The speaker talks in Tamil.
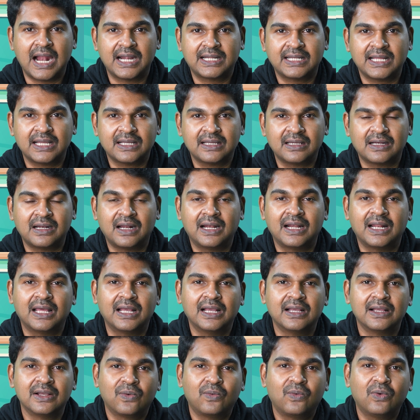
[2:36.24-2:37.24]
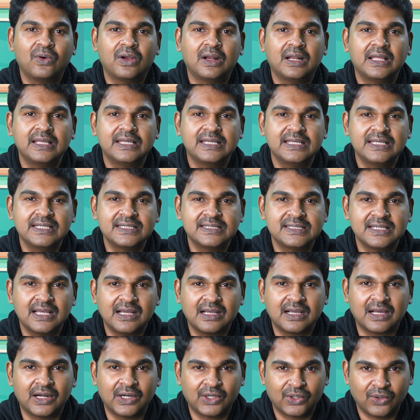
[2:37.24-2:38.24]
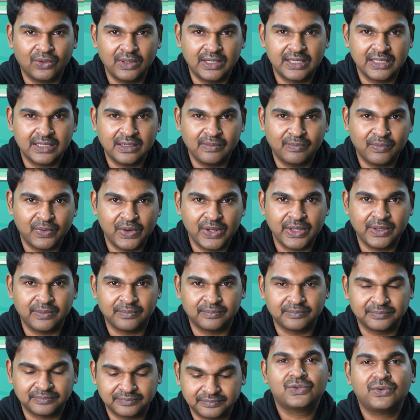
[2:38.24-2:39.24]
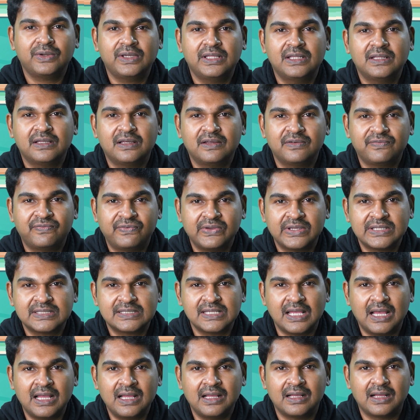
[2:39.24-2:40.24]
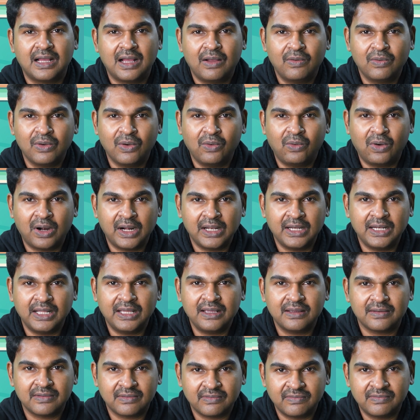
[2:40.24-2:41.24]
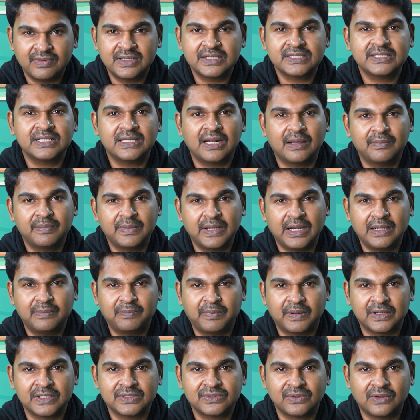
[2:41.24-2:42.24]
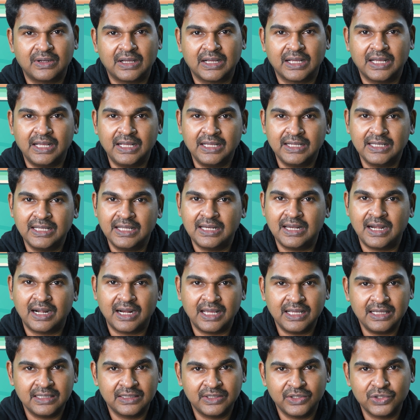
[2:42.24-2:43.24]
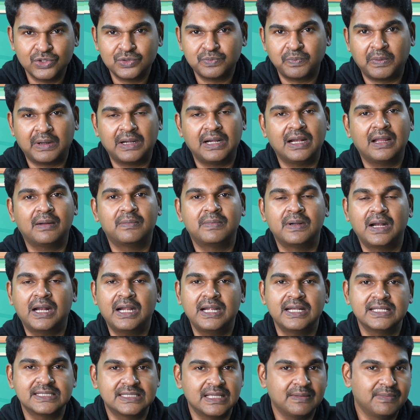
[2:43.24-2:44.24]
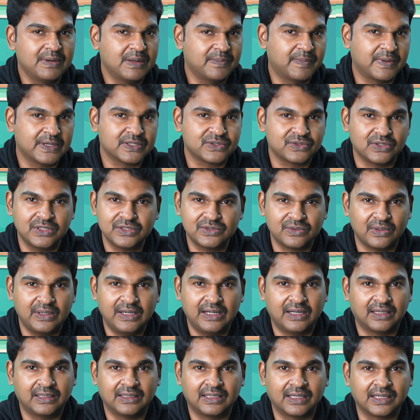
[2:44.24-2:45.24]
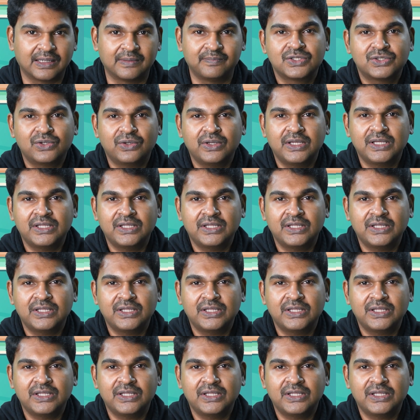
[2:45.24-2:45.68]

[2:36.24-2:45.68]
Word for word: அட்டாக்கரால் உங்களை ஈஸியாக கண்ட்ரோல் எடுக்க முடியும் ஸோ இதுக்கு ஃபிக்ஸாக அவங்க உடனே வேர்ஷன் அப்கிரேட் பண்ண சொன்னாங்க இல்லைனா இது யூஸ் பண்ணல அப்படின்னா டிசேபிள் பண்ண சொல்லி சொல்லிட்டு இருந்தாங்க ஸோ